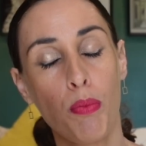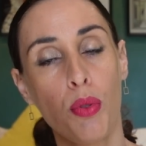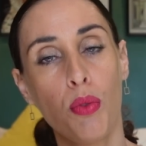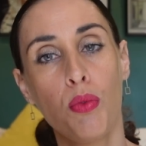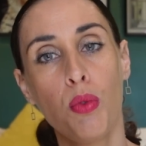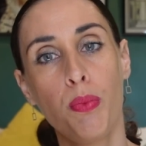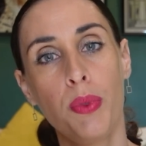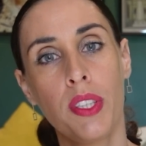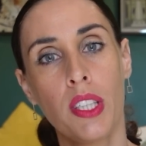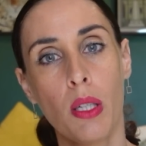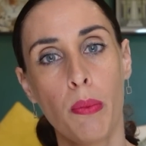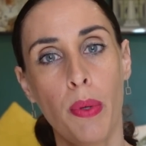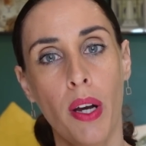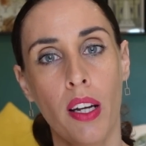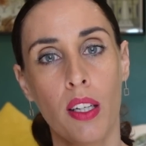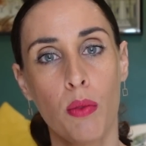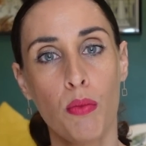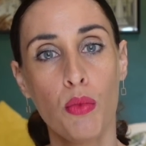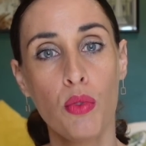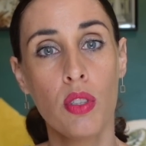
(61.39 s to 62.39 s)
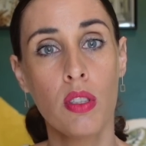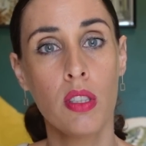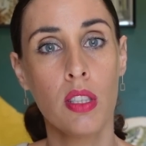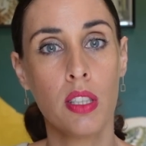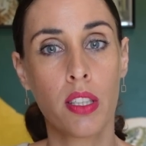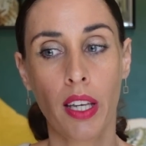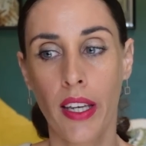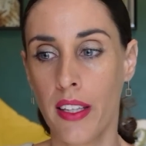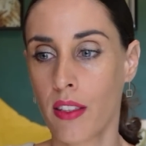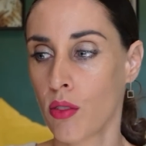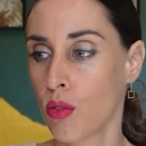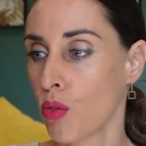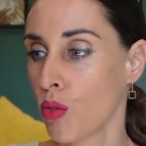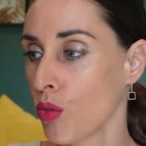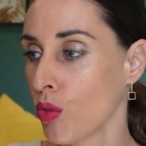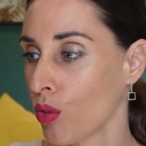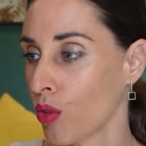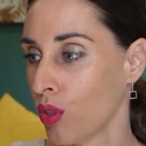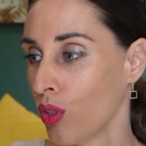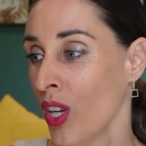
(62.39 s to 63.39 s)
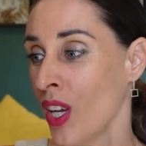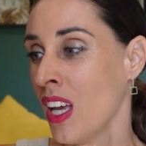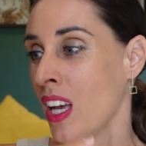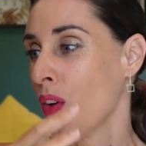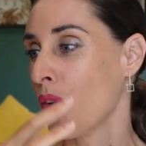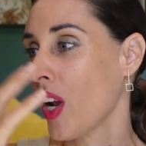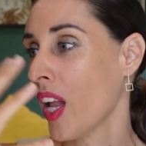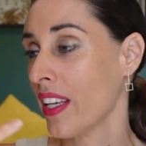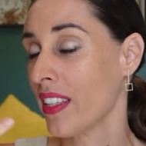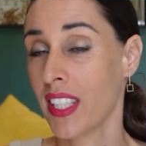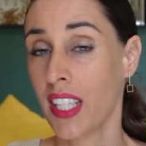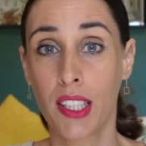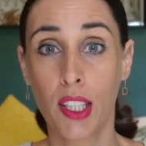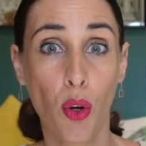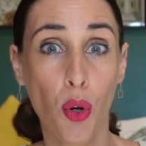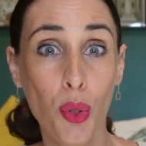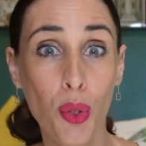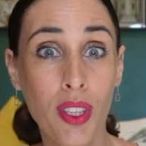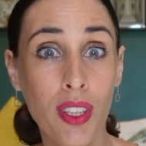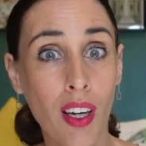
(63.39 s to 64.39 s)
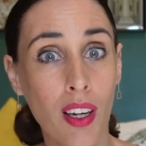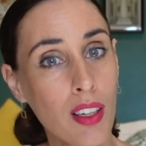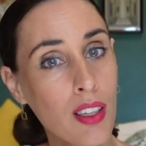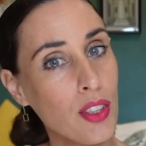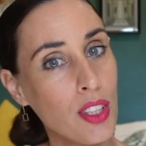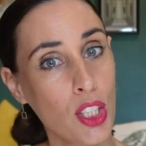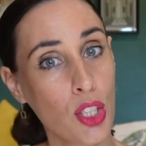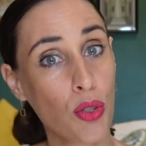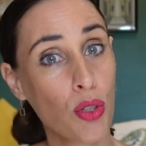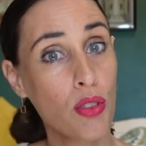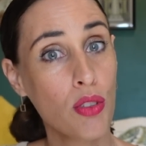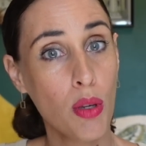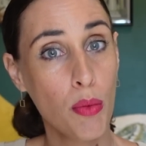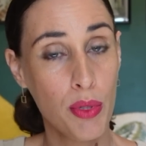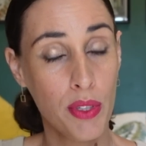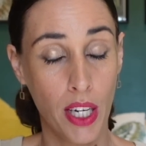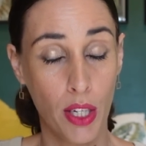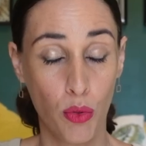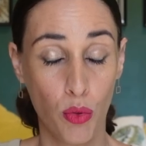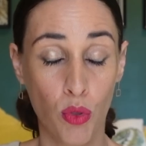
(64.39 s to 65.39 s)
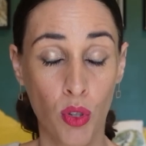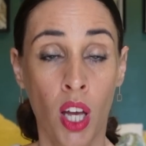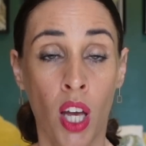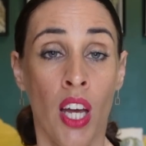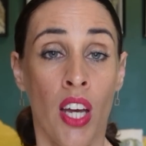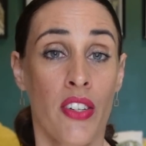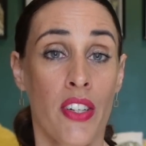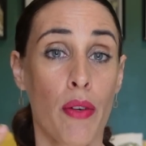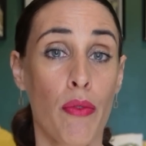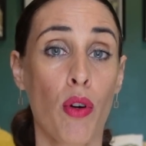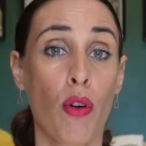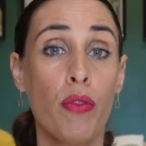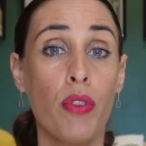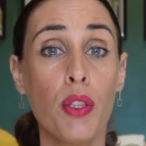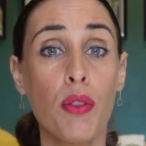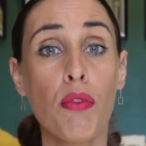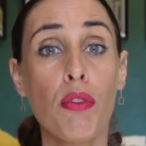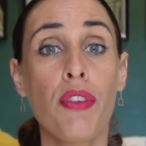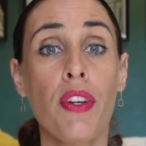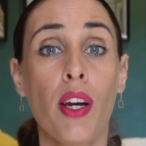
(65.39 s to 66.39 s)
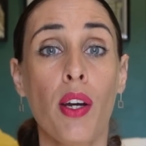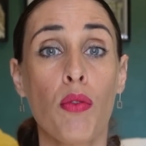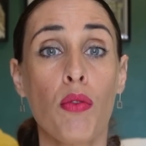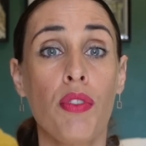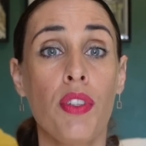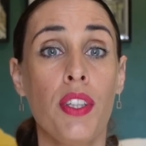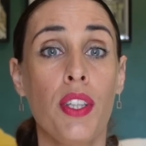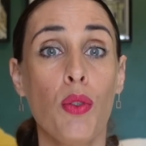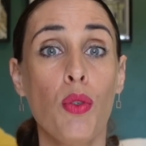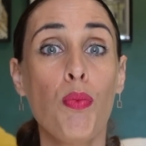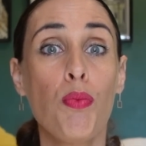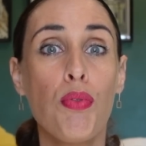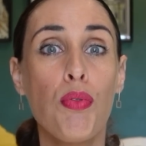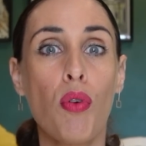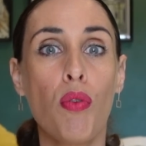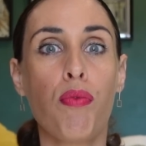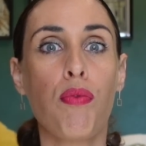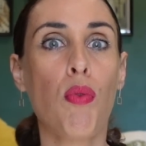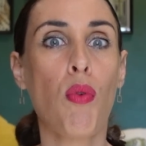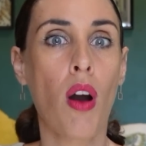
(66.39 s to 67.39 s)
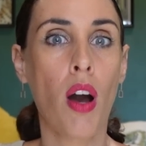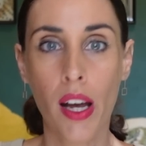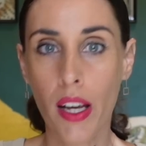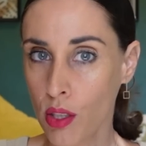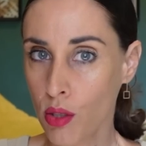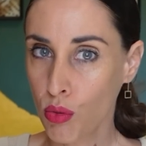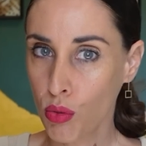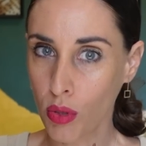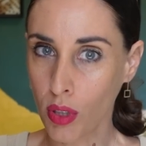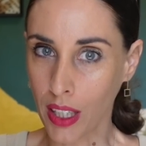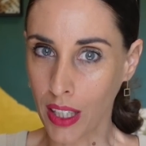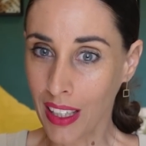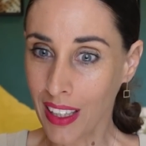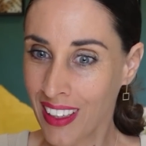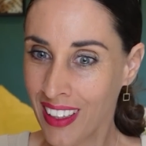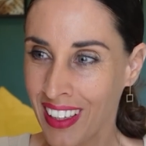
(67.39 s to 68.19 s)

beaucoup piquer par les moustiques, est-ce que euh, voilà, est-ce qu'il y a des requins, des choses comme ça. Donc j'avais envie de vous faire une vidéo pour vous rassurer,